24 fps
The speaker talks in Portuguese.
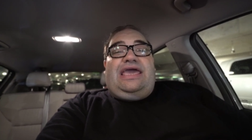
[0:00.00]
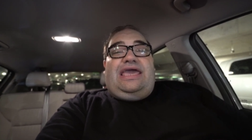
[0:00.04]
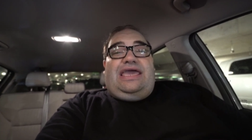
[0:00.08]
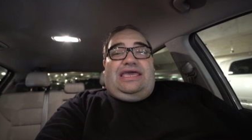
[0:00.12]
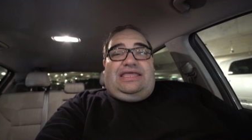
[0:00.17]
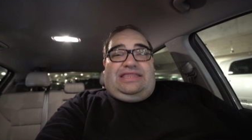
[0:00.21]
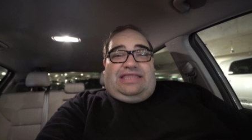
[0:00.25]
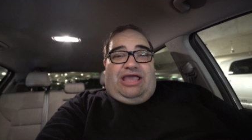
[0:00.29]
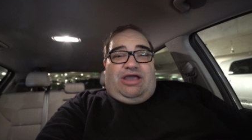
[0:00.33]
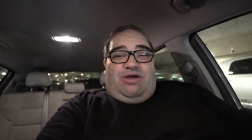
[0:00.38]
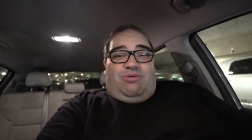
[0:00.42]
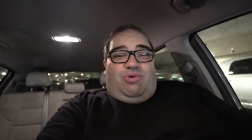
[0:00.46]

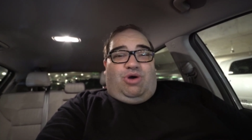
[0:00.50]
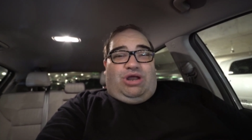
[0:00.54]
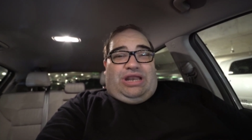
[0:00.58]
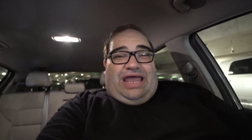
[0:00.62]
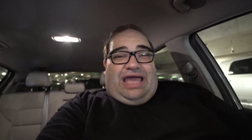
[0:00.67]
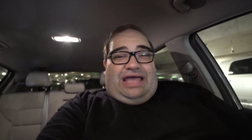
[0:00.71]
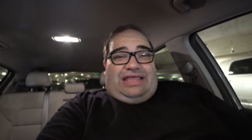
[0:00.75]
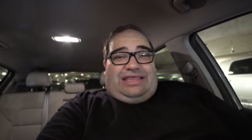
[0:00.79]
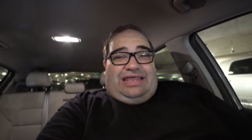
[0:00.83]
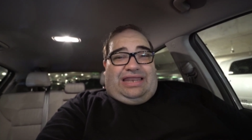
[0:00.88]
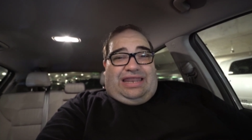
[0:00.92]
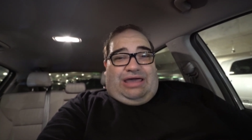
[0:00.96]
e deem uma
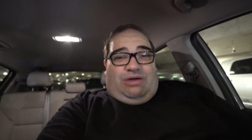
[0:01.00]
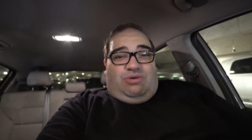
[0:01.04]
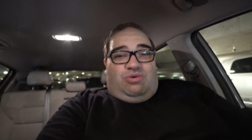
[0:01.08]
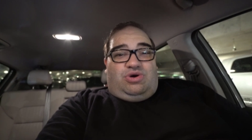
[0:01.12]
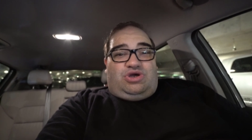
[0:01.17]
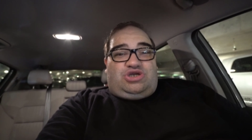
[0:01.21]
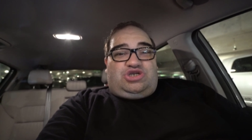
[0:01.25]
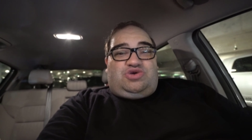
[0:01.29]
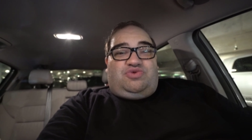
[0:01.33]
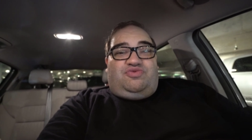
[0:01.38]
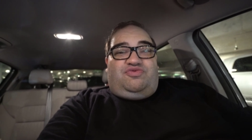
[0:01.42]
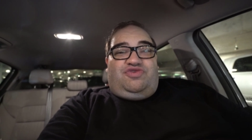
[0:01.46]
olhada lá.
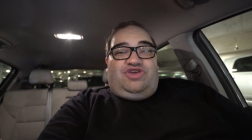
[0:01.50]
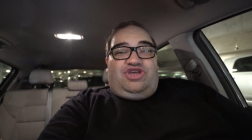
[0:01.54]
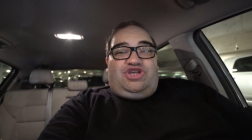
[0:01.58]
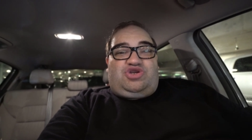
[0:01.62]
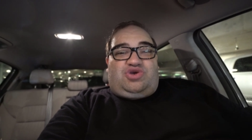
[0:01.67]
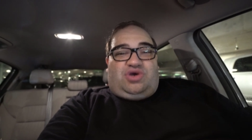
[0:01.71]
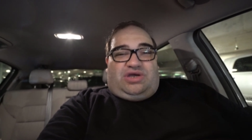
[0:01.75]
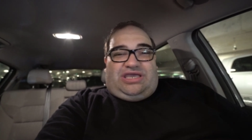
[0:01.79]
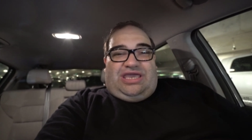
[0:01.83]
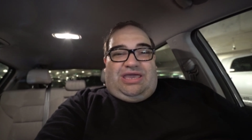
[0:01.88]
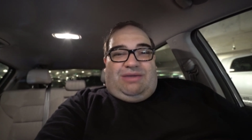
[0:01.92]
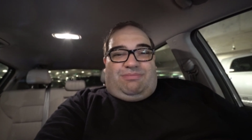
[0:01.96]
Hoje o
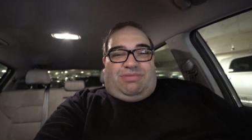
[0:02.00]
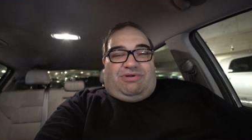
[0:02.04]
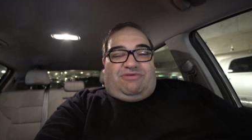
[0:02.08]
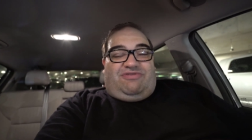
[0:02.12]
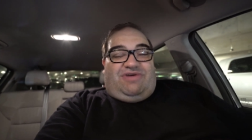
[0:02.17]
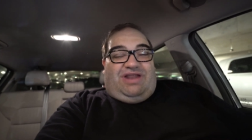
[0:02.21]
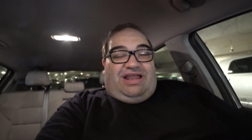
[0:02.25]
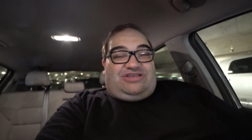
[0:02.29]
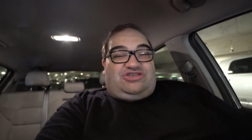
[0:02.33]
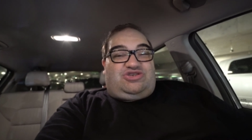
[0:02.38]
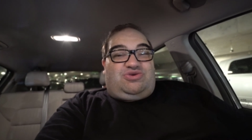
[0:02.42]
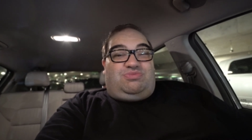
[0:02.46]
vídeo aqui é para
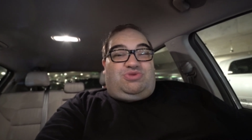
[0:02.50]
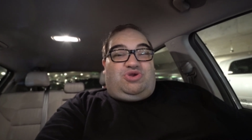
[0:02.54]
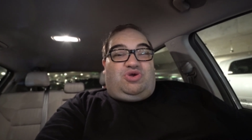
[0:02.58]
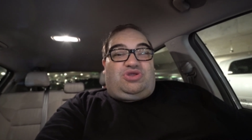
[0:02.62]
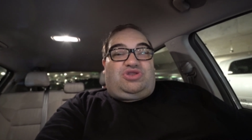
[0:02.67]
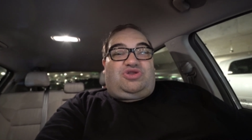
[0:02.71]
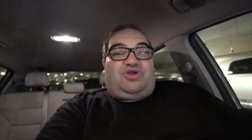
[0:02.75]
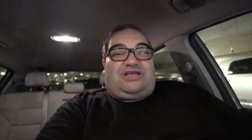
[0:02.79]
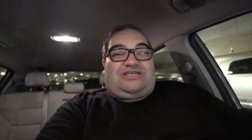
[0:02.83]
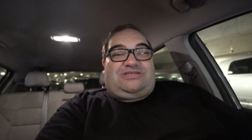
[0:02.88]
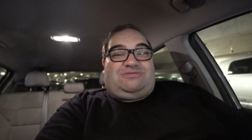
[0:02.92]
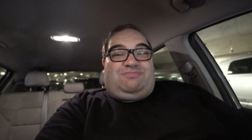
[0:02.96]
falar sobre
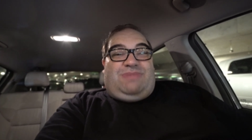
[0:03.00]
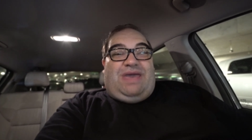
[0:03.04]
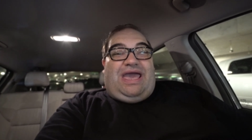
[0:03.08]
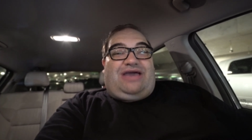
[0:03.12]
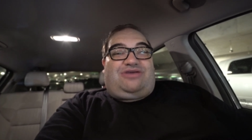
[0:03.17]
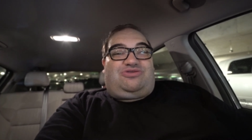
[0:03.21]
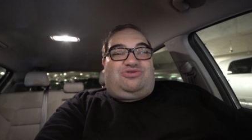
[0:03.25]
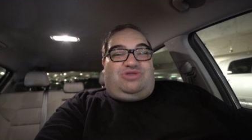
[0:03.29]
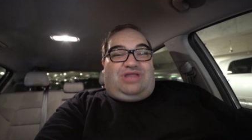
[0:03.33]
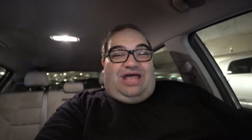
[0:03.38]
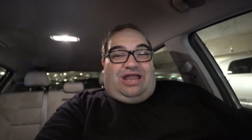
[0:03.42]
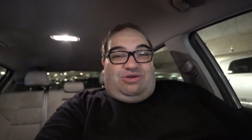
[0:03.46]
outro
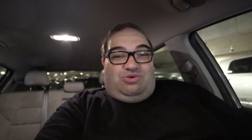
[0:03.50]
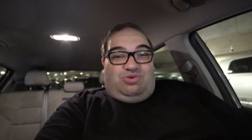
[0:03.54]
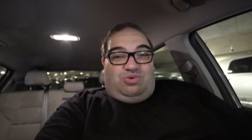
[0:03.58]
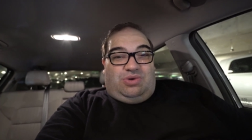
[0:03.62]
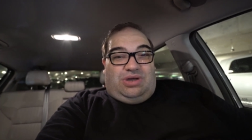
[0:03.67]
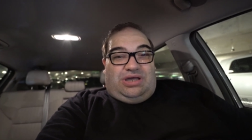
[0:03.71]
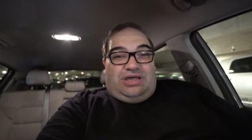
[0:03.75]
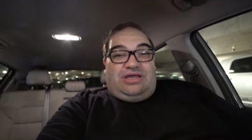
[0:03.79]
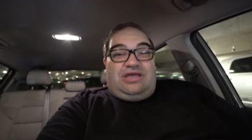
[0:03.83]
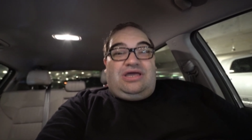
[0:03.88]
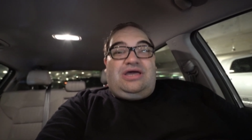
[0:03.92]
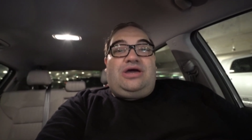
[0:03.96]
aspecto da
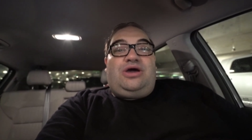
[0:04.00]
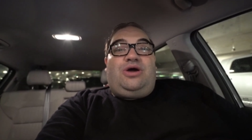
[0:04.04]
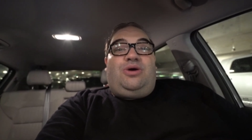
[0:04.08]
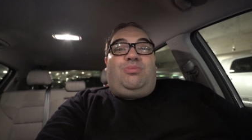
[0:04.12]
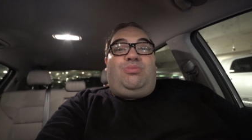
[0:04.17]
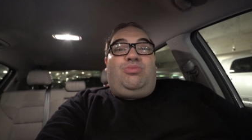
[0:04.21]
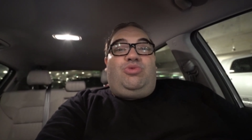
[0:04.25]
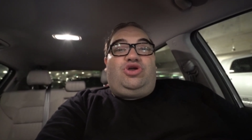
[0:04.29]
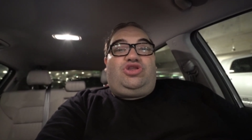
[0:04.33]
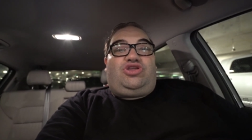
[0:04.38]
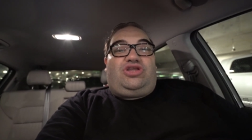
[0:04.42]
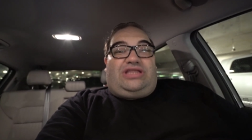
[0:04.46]
Lua
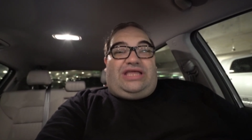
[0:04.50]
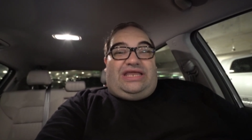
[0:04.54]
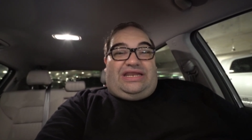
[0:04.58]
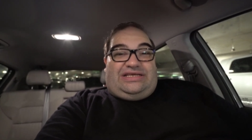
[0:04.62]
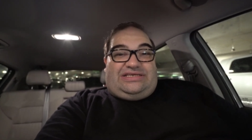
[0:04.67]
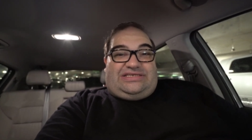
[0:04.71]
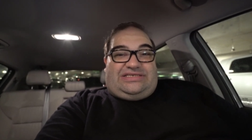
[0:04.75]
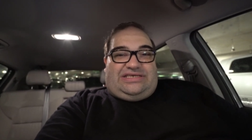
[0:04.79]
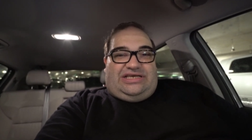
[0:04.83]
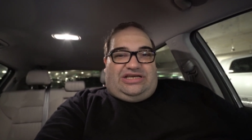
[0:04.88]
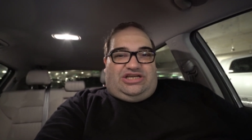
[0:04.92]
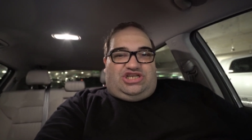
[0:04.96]
muito
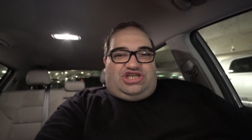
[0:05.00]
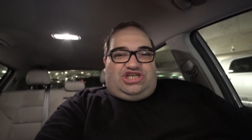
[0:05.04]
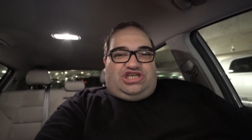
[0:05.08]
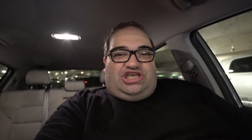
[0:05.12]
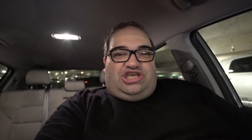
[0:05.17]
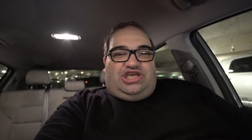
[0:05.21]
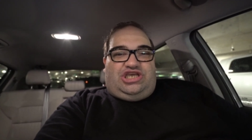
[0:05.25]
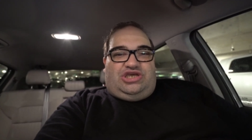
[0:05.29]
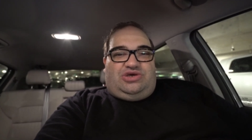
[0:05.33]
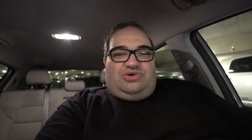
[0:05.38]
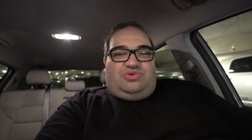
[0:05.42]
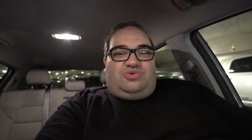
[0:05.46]
interessante
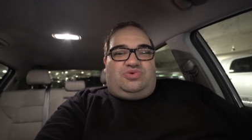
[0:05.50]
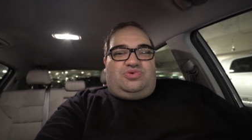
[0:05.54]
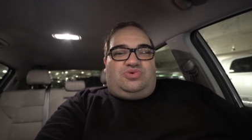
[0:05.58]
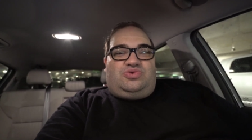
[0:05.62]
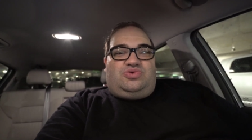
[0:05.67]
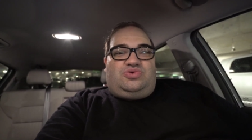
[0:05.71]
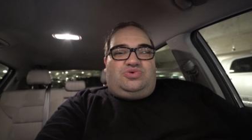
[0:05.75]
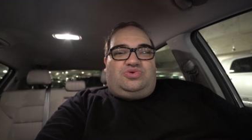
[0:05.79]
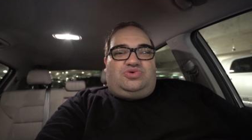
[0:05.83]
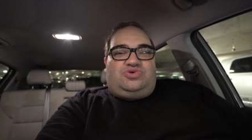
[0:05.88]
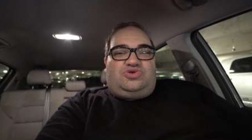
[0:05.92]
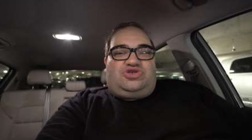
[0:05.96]
que
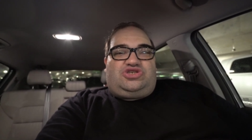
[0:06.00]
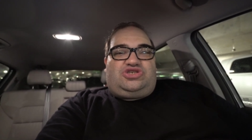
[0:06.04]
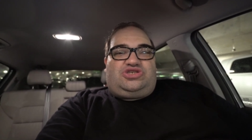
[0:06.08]
os